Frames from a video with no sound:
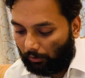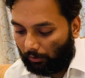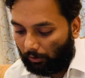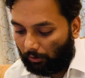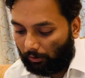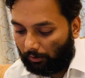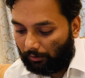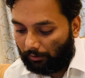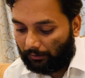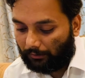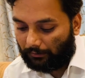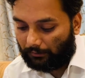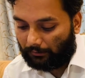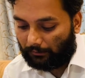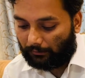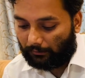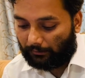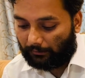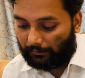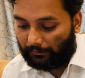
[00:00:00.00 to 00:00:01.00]
और
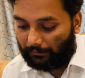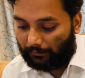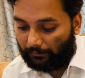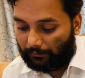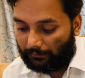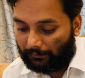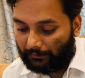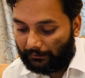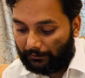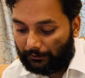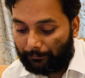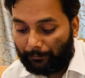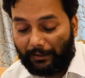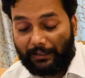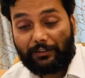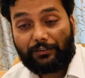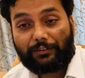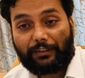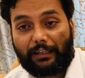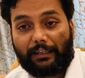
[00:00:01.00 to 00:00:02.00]
इसमें
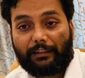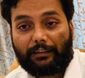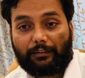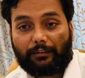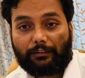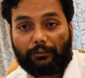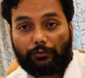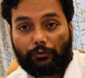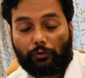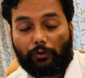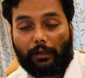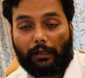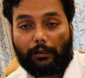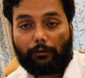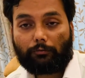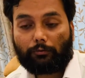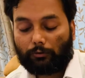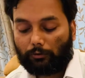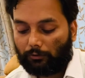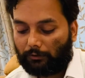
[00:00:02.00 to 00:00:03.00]
स्टेट जो है
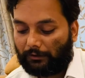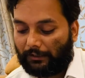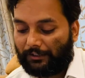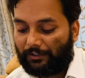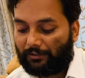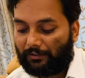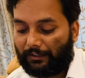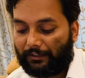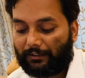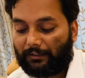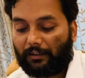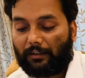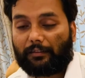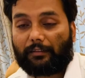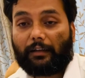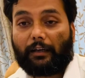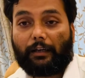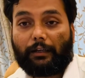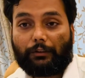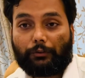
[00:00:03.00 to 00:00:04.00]
वो लेजिस्लेट
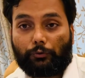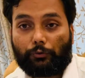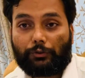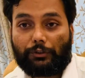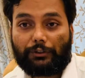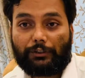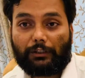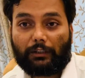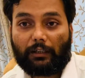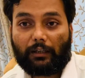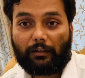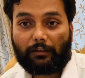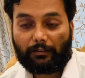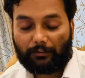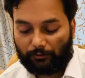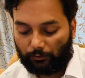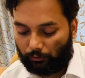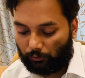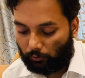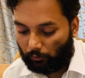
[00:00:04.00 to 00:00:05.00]
करता है यूसीसी का
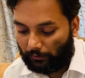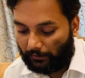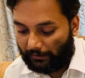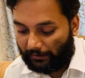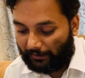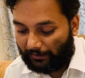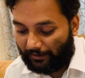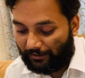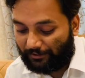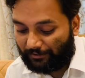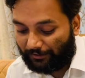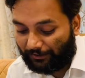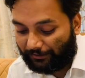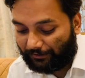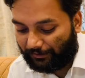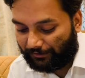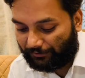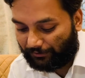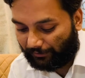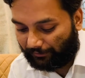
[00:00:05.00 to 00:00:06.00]
को लेके लेजिस्लेट
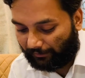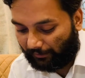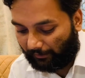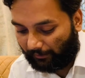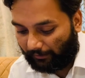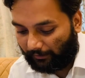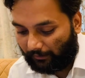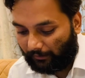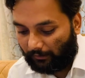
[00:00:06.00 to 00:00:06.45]
कर सकता है